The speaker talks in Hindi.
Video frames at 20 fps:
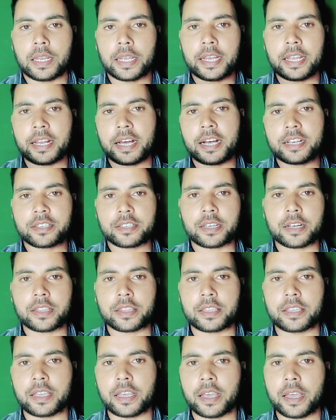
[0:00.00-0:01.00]
लेकिन हाँ
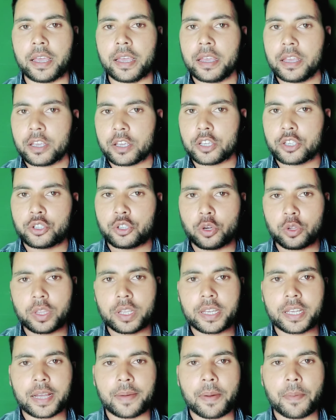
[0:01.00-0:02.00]
शर्त यह है कि जो
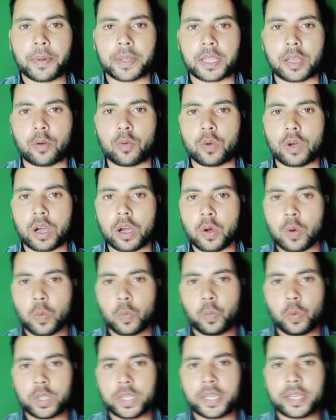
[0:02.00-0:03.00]
तरीका मैं बताऊंगा
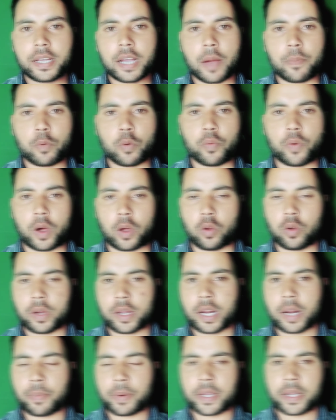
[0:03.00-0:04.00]
वो तरीका आपको फॉलो
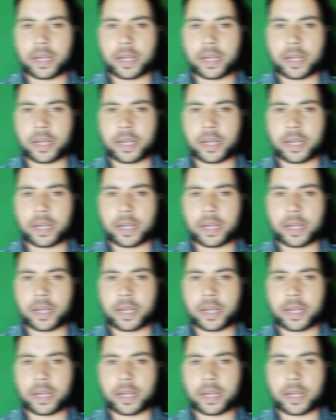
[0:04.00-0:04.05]
करना